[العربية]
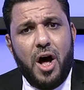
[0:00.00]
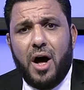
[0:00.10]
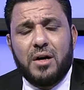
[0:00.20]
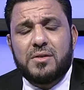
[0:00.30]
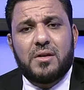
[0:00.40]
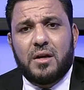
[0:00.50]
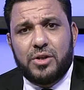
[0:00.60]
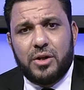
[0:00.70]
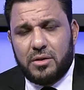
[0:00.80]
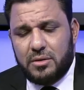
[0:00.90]
أقصى
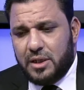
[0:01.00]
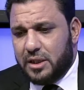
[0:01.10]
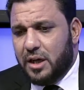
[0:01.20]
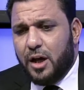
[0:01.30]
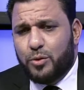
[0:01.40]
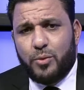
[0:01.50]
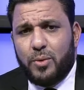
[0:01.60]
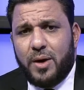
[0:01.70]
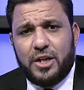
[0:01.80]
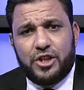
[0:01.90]
يعني أطول
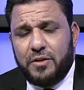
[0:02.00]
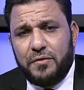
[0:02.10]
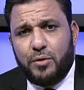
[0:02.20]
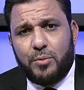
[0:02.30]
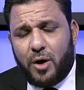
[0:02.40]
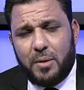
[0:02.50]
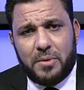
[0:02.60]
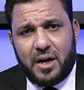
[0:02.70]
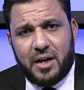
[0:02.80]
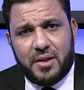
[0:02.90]
واحد شايفينه
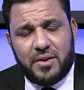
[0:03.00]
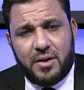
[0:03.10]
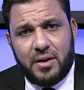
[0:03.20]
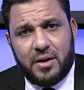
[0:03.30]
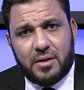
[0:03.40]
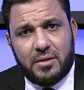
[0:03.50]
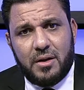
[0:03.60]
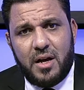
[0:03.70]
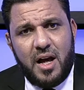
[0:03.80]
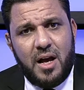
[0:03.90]
معمر على ظهر الأرض
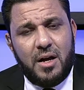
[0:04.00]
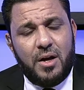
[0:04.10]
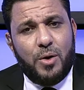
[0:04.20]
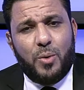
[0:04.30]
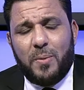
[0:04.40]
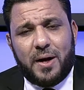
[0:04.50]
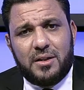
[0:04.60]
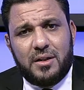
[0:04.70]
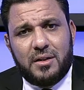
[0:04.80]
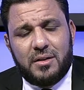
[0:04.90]

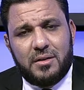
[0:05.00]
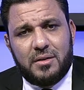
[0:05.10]
وبعدين